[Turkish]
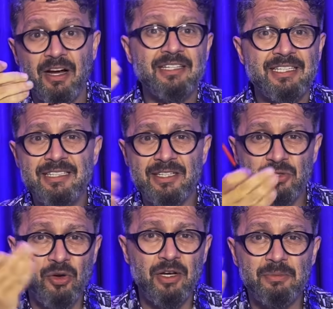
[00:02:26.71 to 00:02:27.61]
Versenize
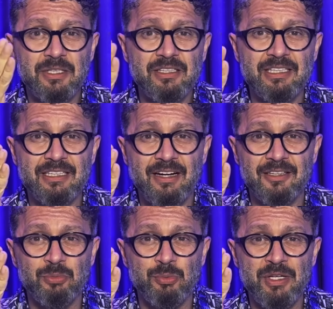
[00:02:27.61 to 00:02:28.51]
şöyle bir green
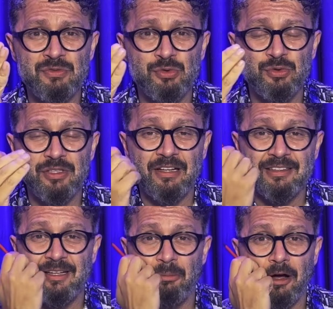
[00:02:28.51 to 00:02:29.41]
card bu mevzuyu
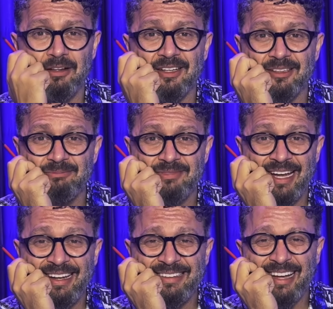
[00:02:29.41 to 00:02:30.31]
tatlıya bağlayalım.
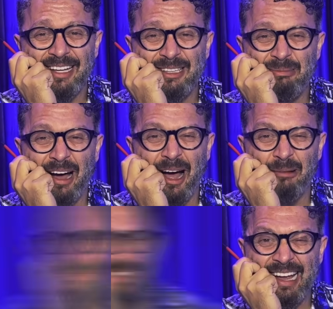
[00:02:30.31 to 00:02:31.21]
He? Hadi be
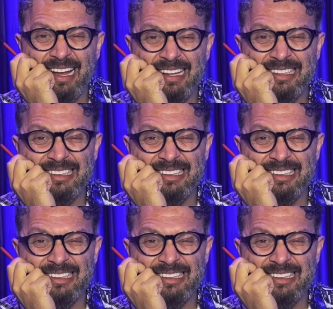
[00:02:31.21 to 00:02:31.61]
abi. He?